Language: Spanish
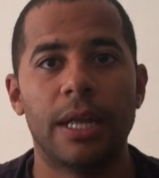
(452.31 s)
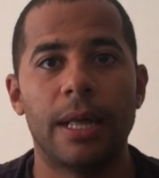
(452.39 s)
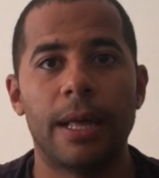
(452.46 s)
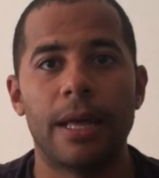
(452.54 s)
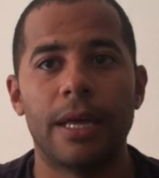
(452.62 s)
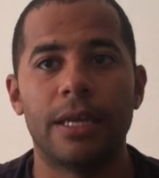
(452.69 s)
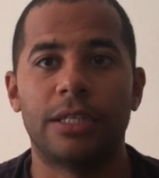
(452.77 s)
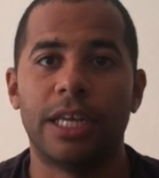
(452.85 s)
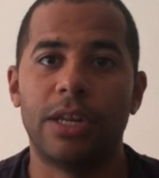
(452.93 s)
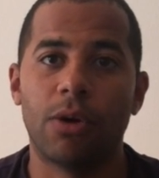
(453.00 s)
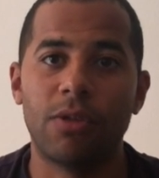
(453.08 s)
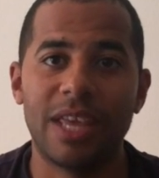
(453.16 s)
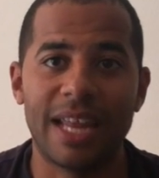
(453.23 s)
Eh,
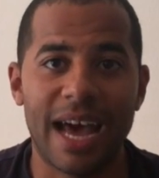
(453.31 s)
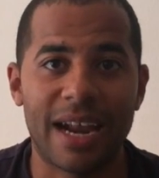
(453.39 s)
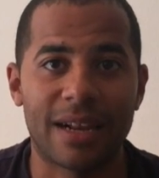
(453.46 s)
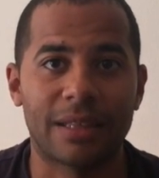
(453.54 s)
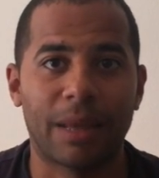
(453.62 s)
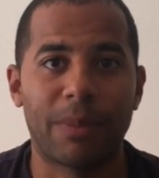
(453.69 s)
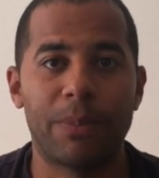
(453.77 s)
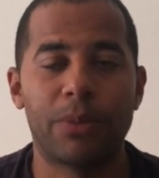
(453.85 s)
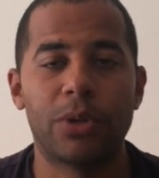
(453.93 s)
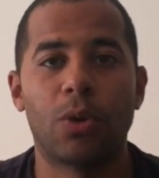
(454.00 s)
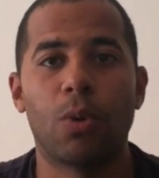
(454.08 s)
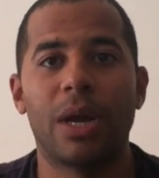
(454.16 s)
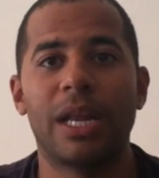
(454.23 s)
si no, Dirar también
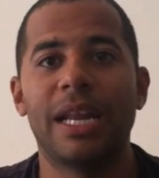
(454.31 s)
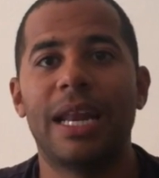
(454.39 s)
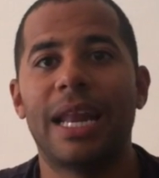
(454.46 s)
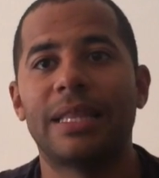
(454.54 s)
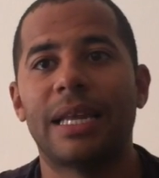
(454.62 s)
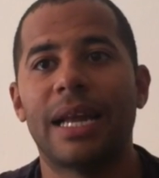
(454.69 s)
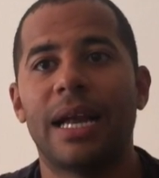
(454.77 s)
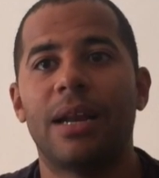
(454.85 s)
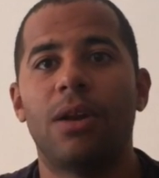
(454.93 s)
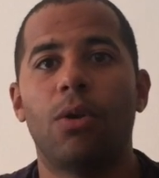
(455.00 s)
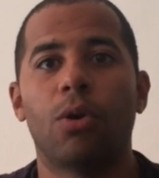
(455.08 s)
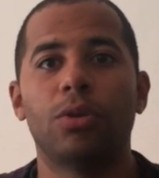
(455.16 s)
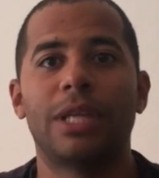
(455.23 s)
puede jugar en el
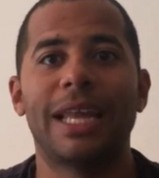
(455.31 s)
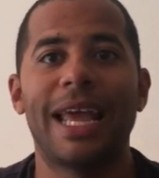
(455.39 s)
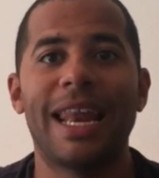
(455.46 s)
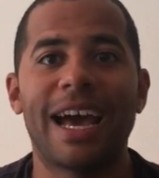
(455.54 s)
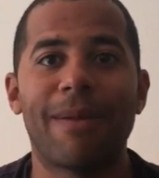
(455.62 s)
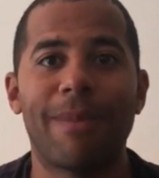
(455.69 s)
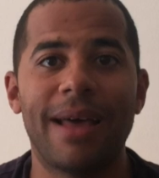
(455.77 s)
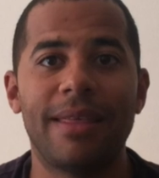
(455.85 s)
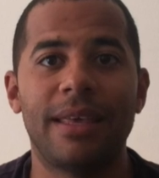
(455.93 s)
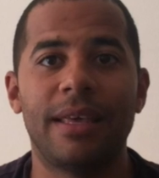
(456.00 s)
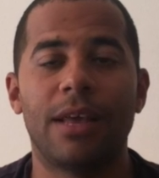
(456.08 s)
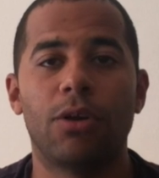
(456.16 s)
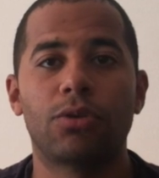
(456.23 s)
lateral. Luego tiene el
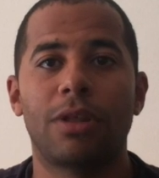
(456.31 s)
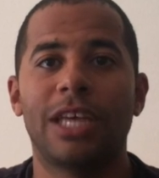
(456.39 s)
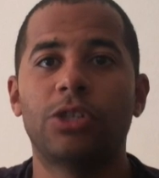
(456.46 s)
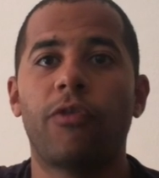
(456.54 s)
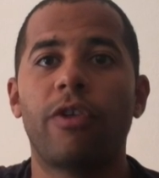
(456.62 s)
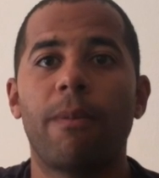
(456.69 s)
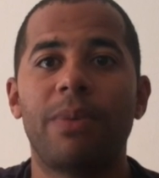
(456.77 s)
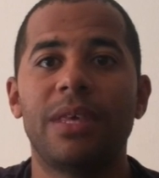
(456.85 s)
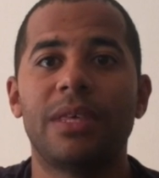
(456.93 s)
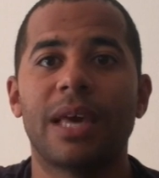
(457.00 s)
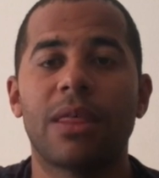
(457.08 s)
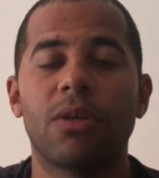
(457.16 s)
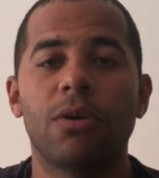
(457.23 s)
Ahmadi. El otro día sufrió un
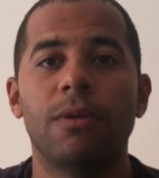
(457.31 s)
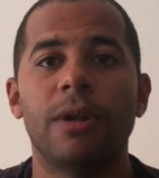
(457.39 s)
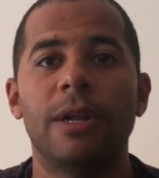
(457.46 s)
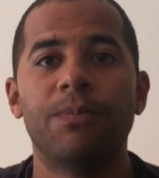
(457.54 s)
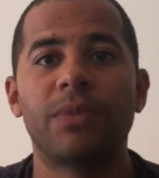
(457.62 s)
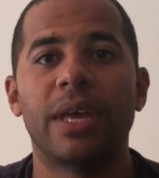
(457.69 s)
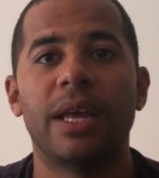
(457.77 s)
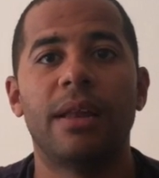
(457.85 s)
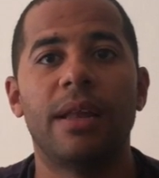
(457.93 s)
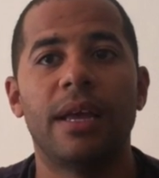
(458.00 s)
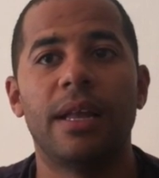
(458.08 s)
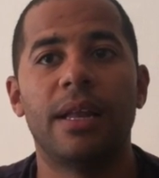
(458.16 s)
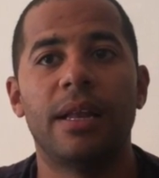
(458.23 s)
pinchazo
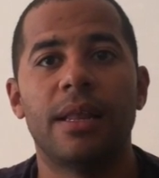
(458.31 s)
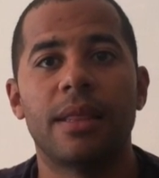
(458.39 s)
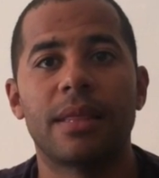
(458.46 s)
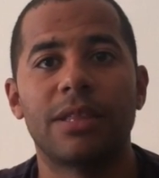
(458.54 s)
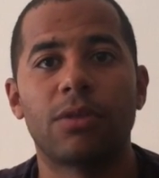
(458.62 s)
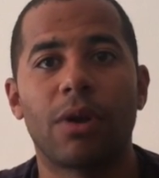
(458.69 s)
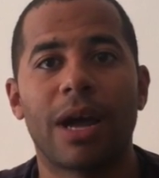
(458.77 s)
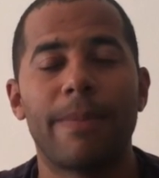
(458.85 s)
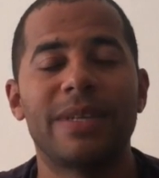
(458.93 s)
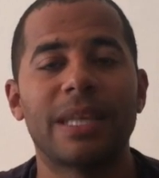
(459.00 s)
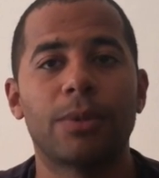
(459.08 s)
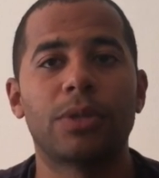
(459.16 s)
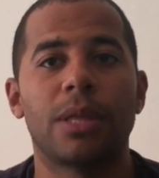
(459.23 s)
el,
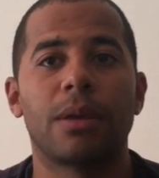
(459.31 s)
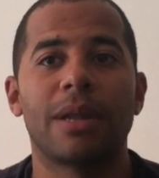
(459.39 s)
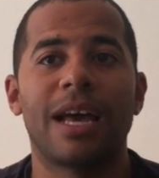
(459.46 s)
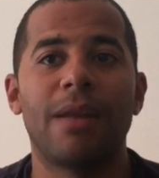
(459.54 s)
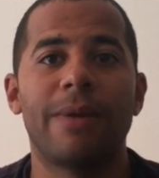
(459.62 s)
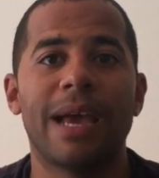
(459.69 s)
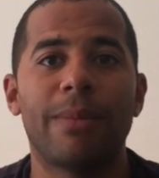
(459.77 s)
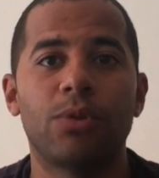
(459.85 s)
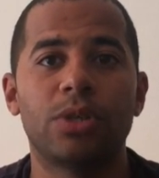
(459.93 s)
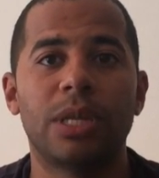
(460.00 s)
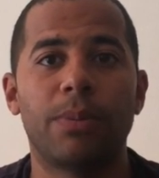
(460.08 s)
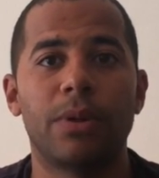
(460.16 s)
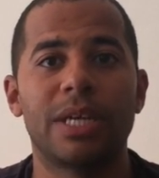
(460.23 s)
centrocampista posicional,
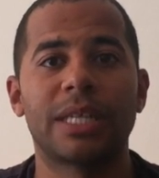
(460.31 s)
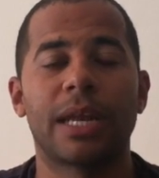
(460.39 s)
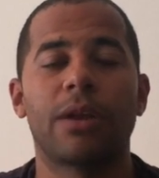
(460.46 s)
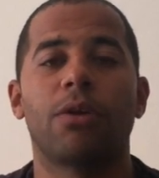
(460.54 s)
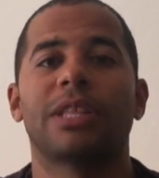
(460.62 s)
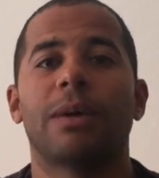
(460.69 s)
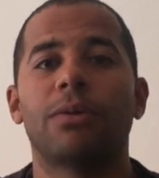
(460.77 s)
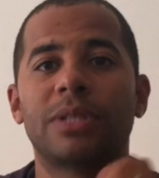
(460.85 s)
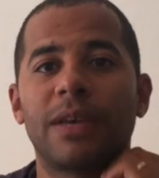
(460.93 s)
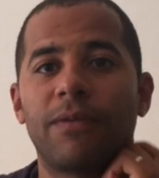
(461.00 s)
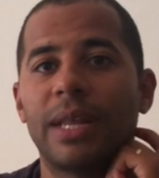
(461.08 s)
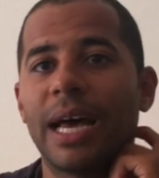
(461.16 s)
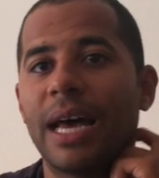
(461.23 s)
veamos si puede estar en octavos
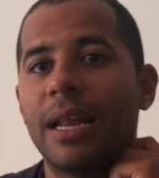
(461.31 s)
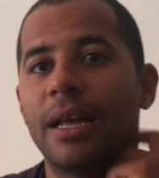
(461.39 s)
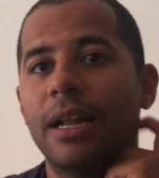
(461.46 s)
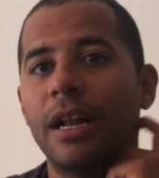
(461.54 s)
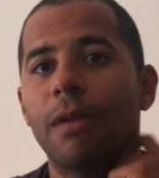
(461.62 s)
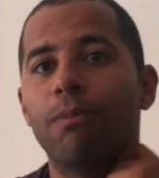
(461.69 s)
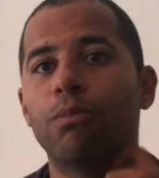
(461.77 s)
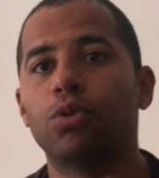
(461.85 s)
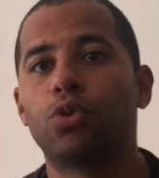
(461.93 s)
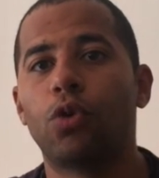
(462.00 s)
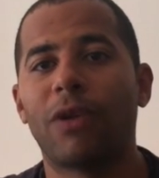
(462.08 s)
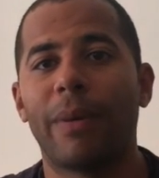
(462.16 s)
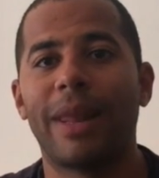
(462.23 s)
de final.
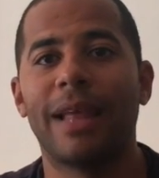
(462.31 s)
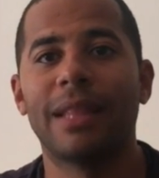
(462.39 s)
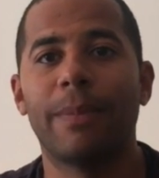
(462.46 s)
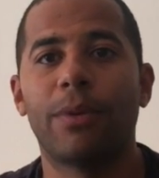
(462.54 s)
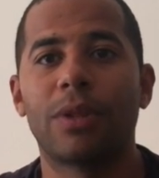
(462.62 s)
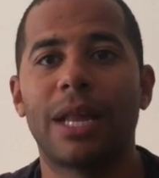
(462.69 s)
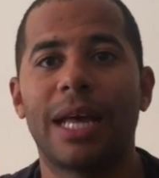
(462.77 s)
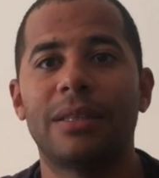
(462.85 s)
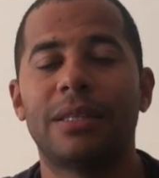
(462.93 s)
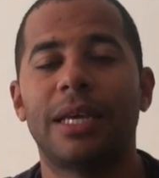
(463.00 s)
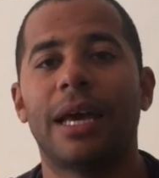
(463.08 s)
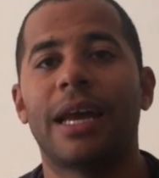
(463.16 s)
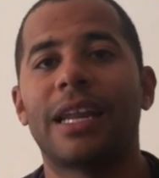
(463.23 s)
Busufa Belanda por
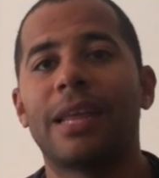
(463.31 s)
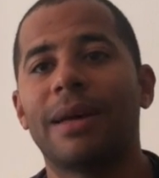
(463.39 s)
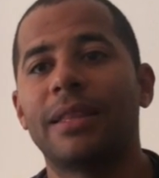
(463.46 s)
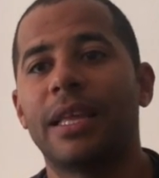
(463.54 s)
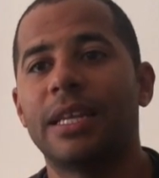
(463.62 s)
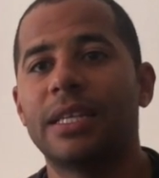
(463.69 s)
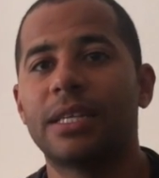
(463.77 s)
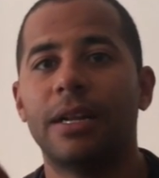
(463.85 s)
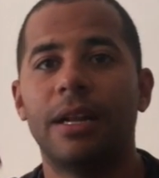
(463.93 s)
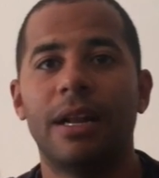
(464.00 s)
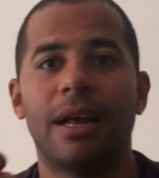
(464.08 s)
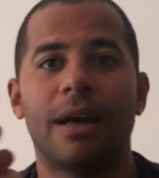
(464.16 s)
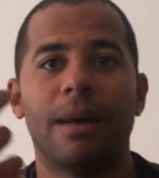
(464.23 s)
delante, arriba tienes,
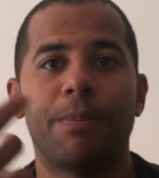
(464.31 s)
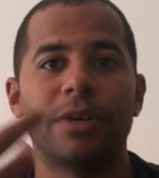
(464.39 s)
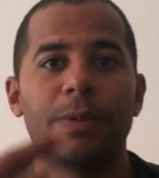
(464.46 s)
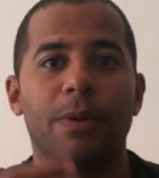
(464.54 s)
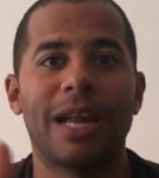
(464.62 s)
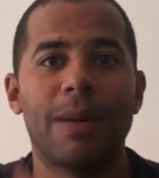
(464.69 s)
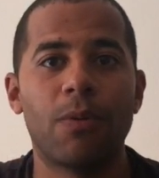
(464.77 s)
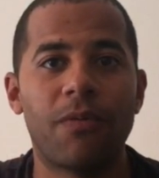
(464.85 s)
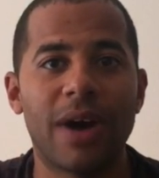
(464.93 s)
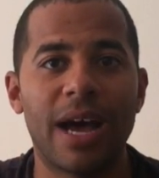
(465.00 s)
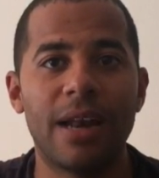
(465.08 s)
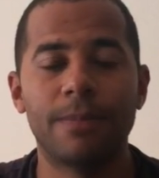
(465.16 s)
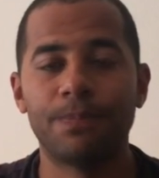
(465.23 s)
ah, puedes poner a
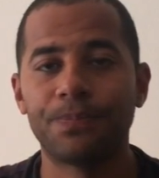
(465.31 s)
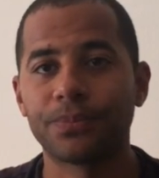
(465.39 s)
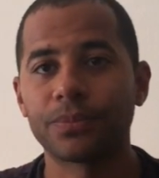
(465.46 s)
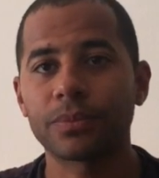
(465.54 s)
Bufal,